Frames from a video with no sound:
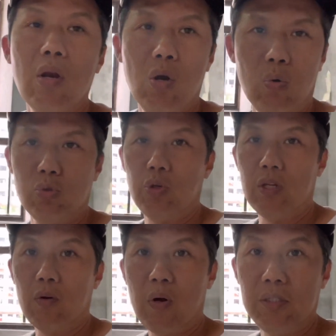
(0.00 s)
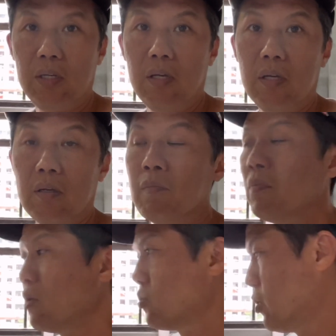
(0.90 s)
漏水的关系，
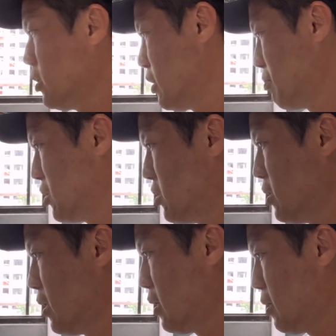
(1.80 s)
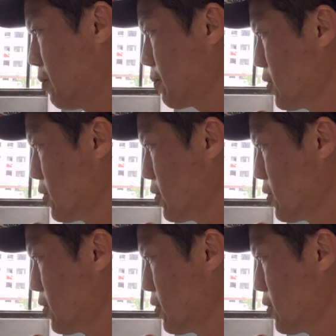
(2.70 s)
所以啊，每次他。